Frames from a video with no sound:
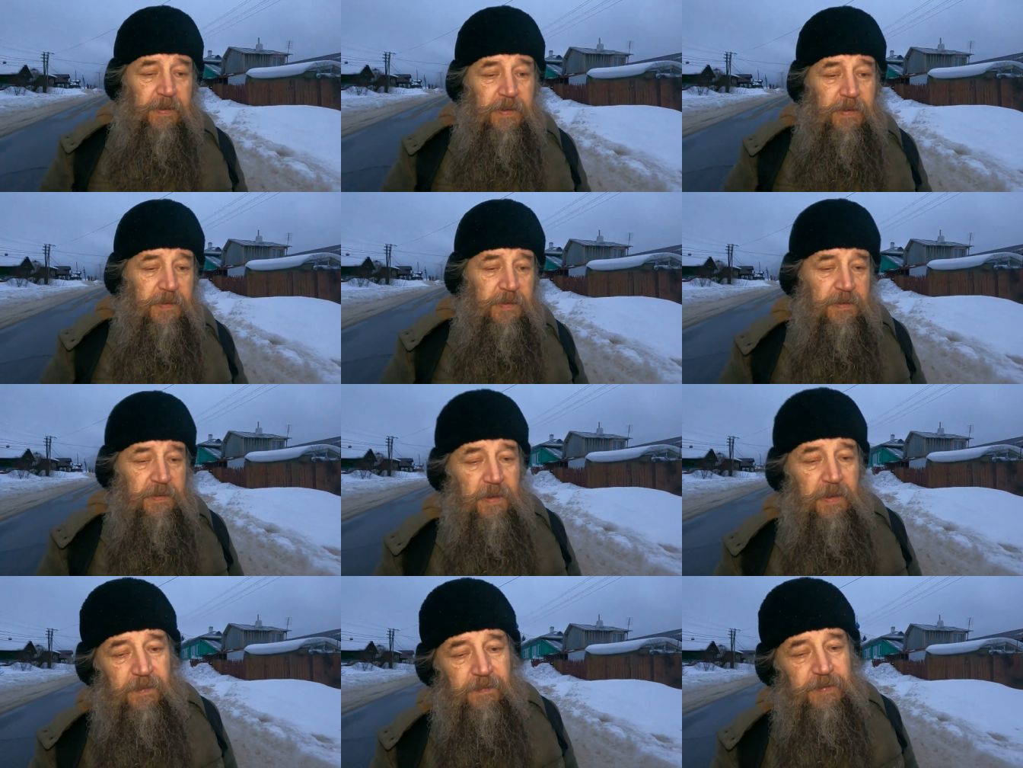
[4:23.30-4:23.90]

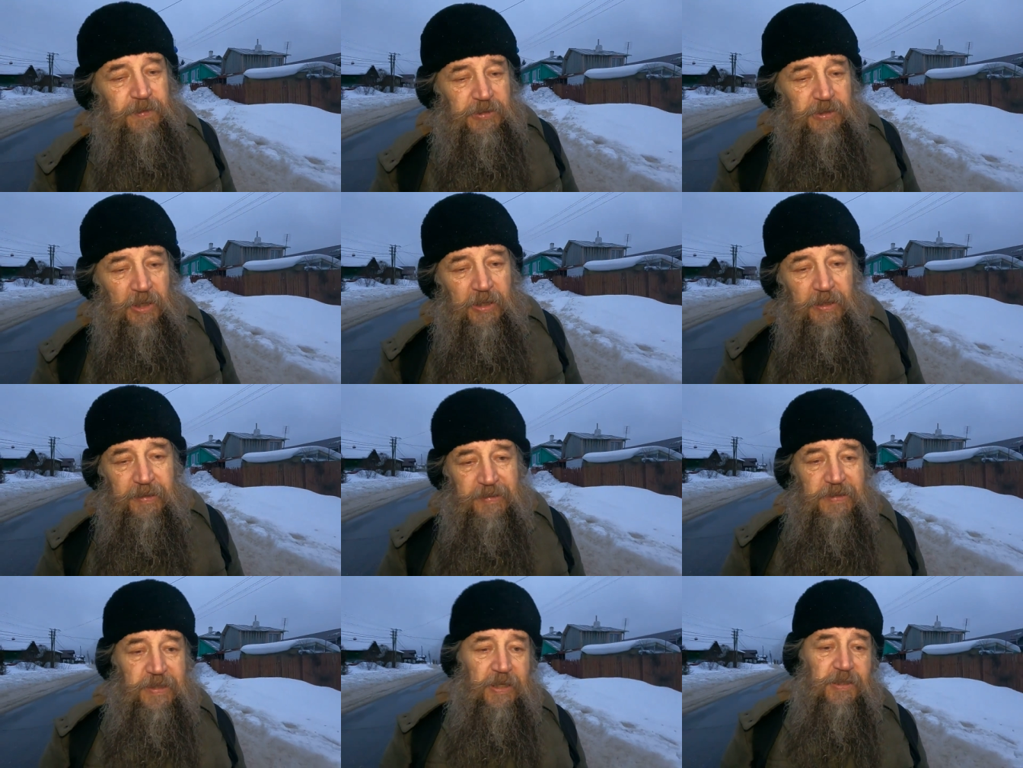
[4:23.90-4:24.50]
И
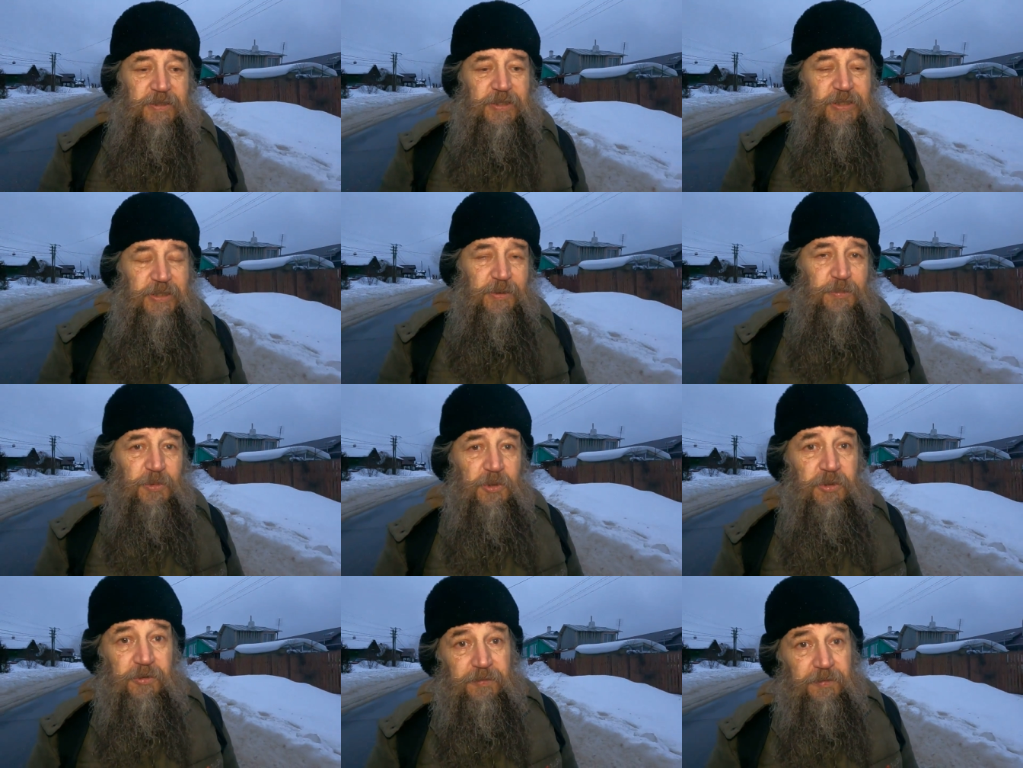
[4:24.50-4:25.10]
Виталий Александрович
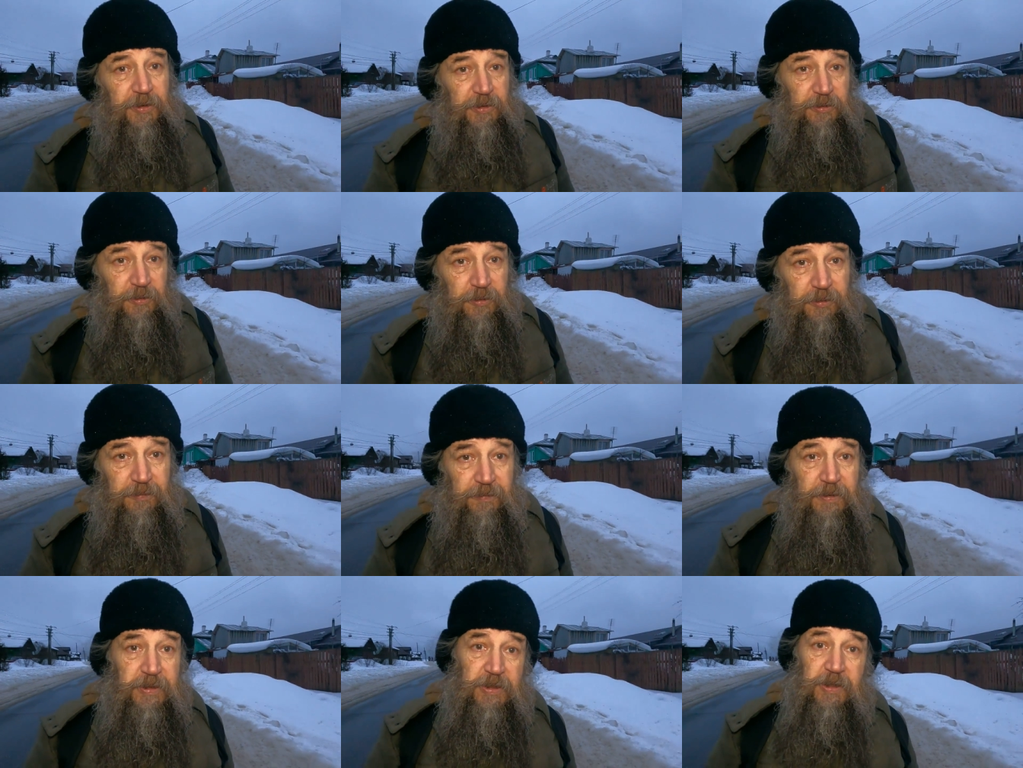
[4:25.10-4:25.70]
Семенов,
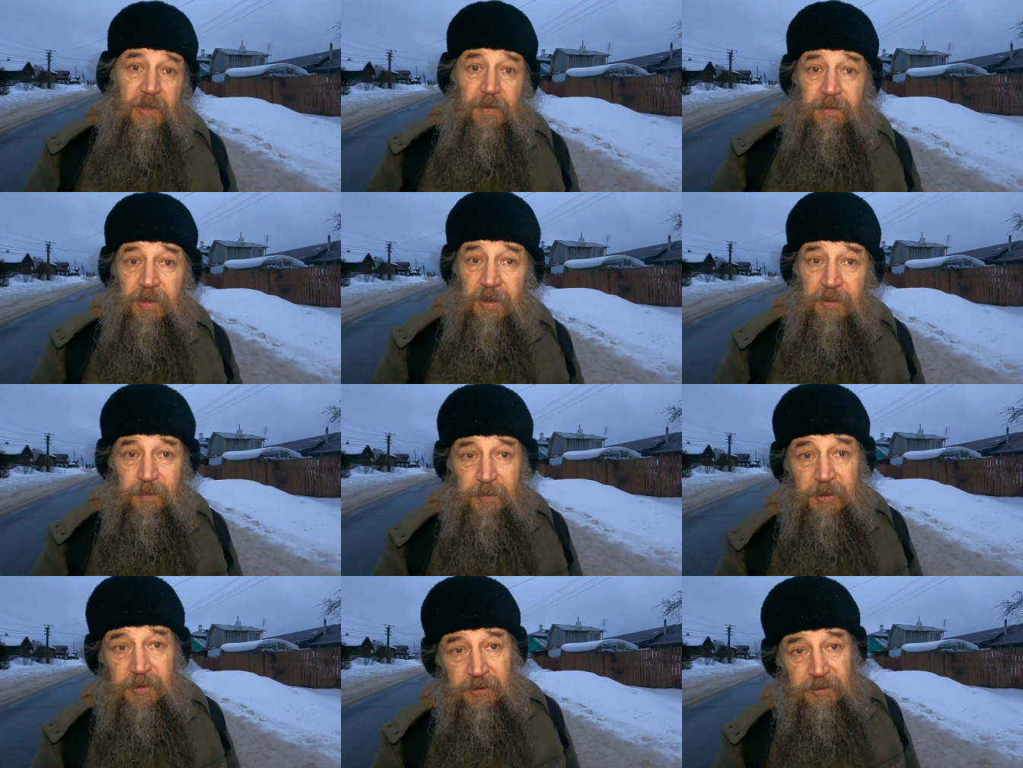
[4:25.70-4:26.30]
который
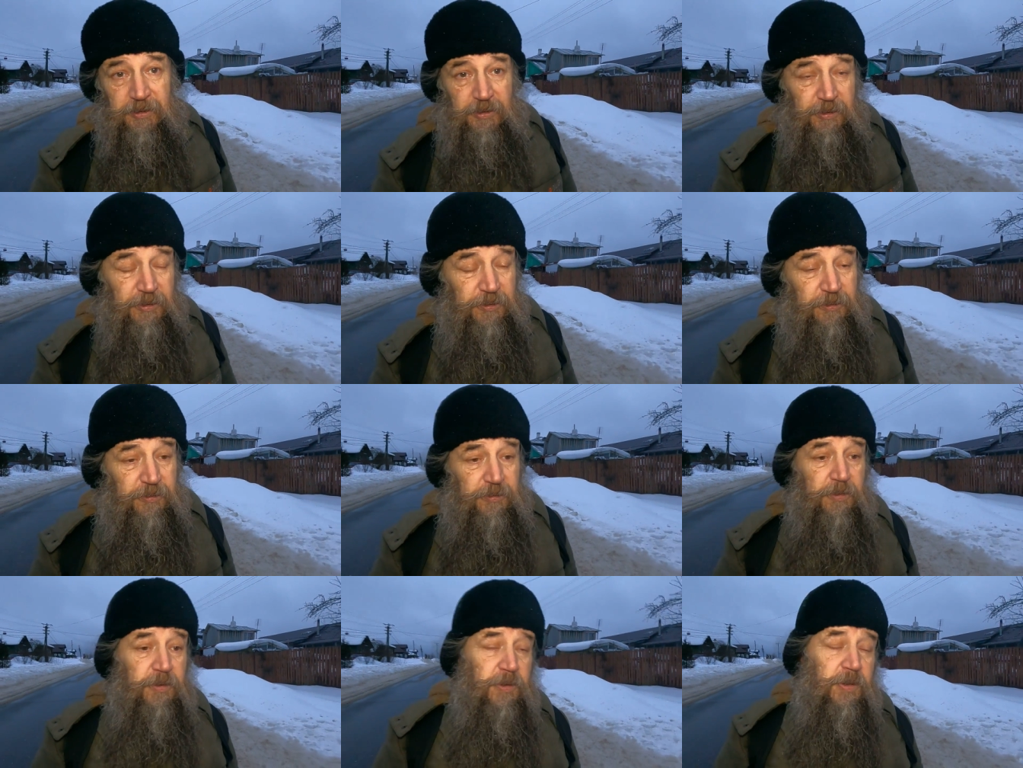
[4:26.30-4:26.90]
возглавлял
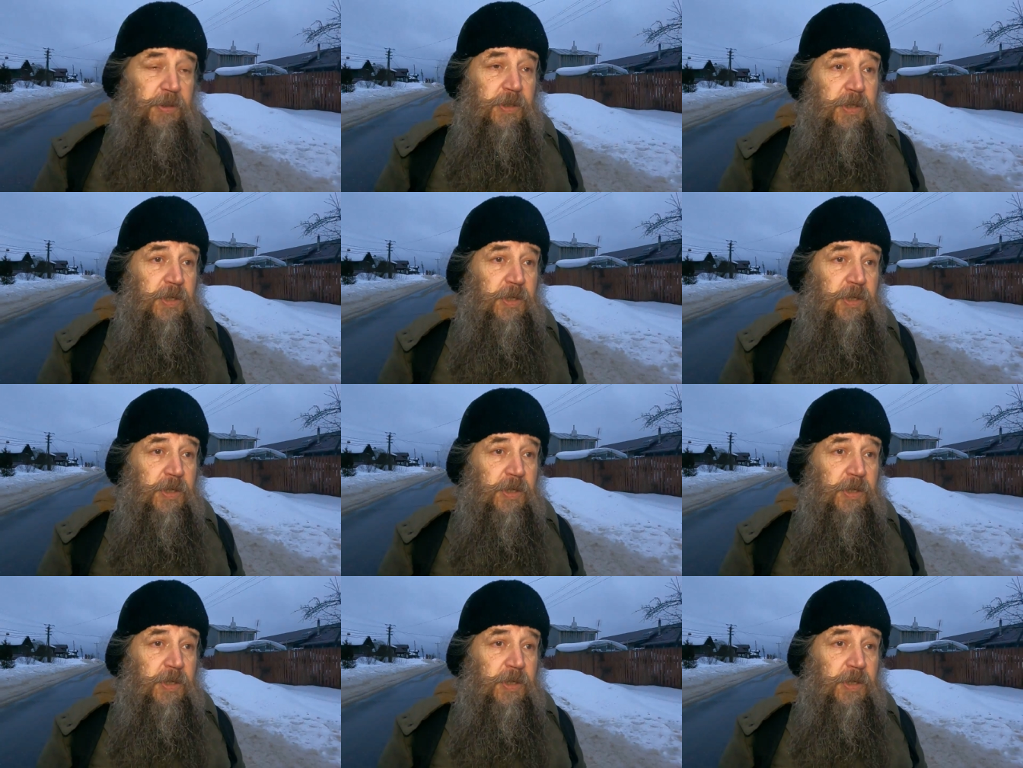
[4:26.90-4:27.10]
медицинскую